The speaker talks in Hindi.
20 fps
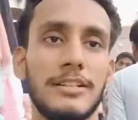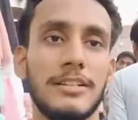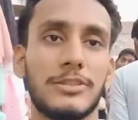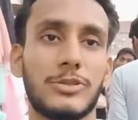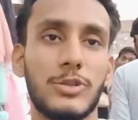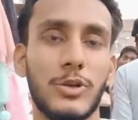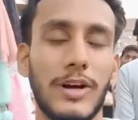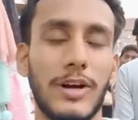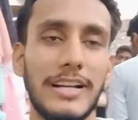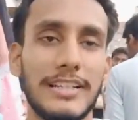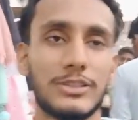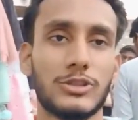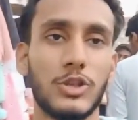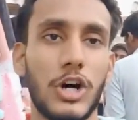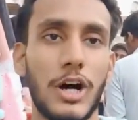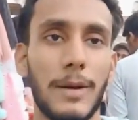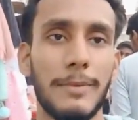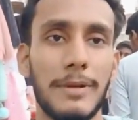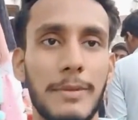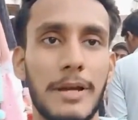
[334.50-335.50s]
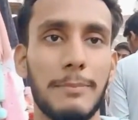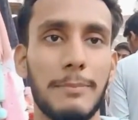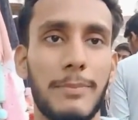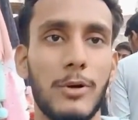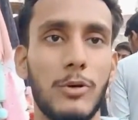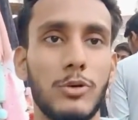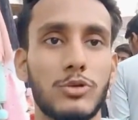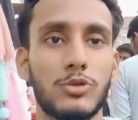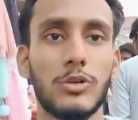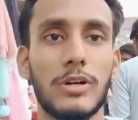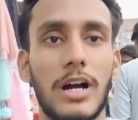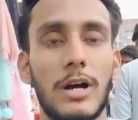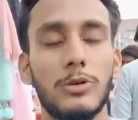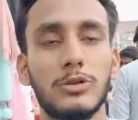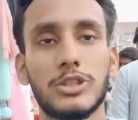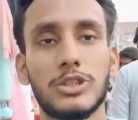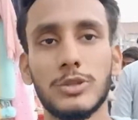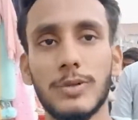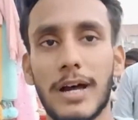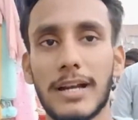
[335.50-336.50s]
सो गई तो अभी मैं पहुंच चुका
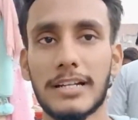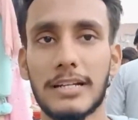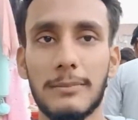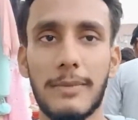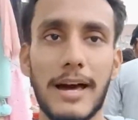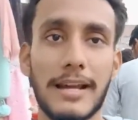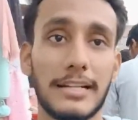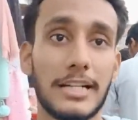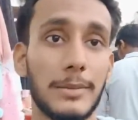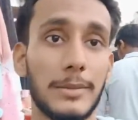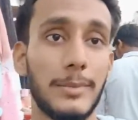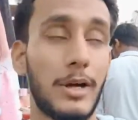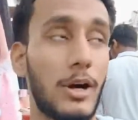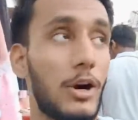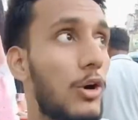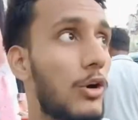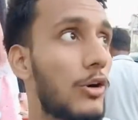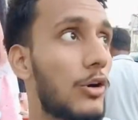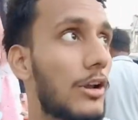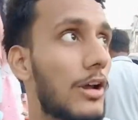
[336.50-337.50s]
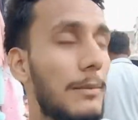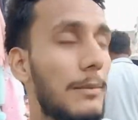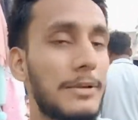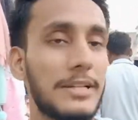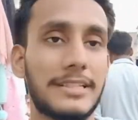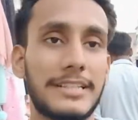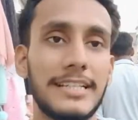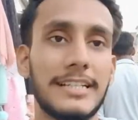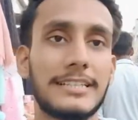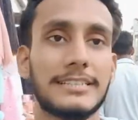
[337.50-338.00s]
हूं सिवान के मार्केट में और अभी ठीक